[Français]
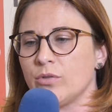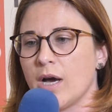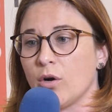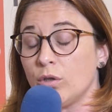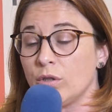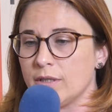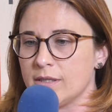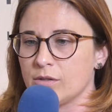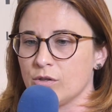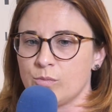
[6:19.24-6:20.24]
de la
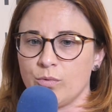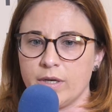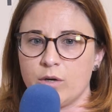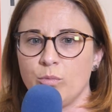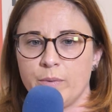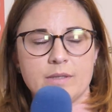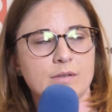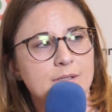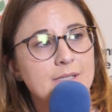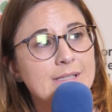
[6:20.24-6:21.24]
reconnaissance pour les compétences
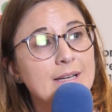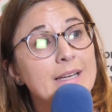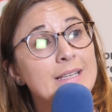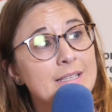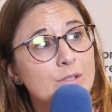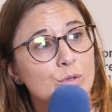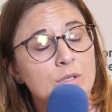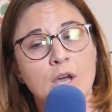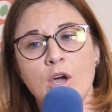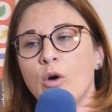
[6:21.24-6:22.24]
des uns et des
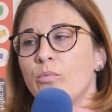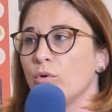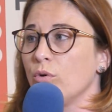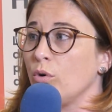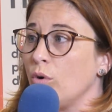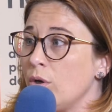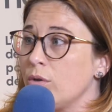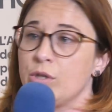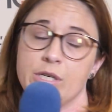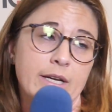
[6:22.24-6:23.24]
autres, pour le rôle
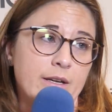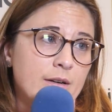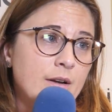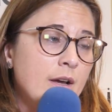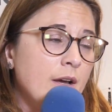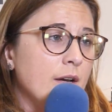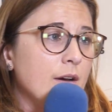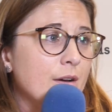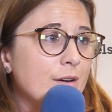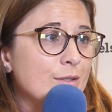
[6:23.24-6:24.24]
de chacun
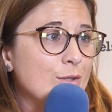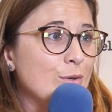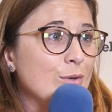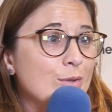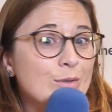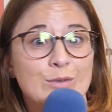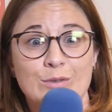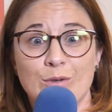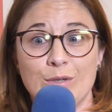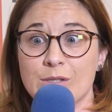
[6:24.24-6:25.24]
euh, dans,
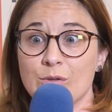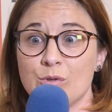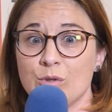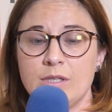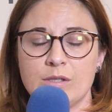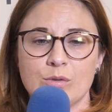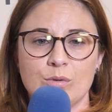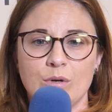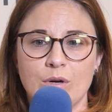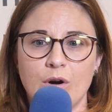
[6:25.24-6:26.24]
les enjeux qui
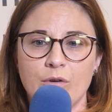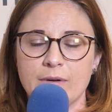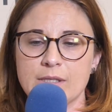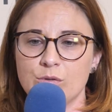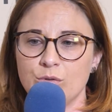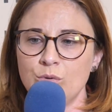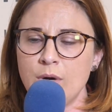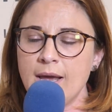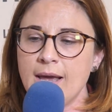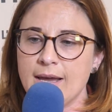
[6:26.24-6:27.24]
sont euh, en face de nous.
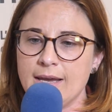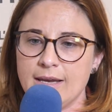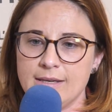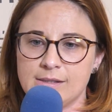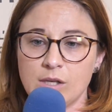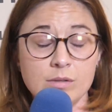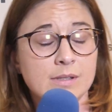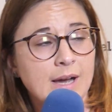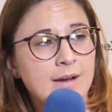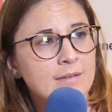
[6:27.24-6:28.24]
et sans
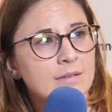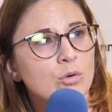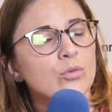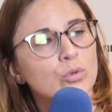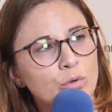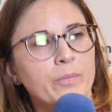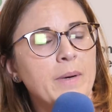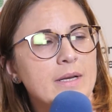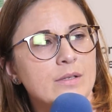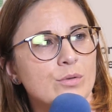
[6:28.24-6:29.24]
ça, on ne trouve
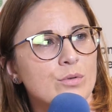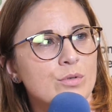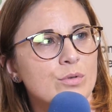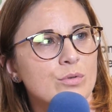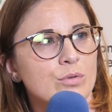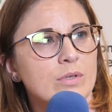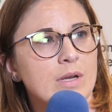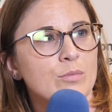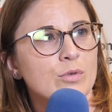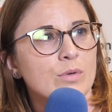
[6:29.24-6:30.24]
pas les solutions dont
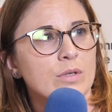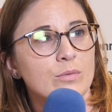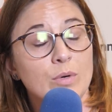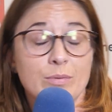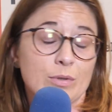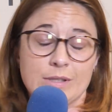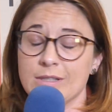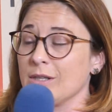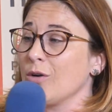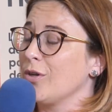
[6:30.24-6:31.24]
on a besoin. Donc moi,
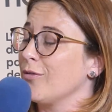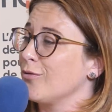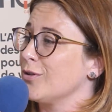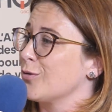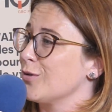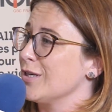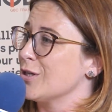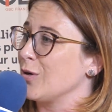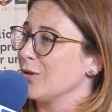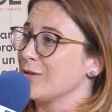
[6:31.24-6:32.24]
c'était ça qu'on avait envie de
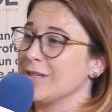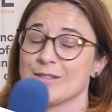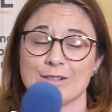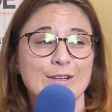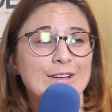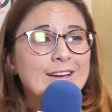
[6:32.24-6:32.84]
souligner, je crois, dans cette... Euh,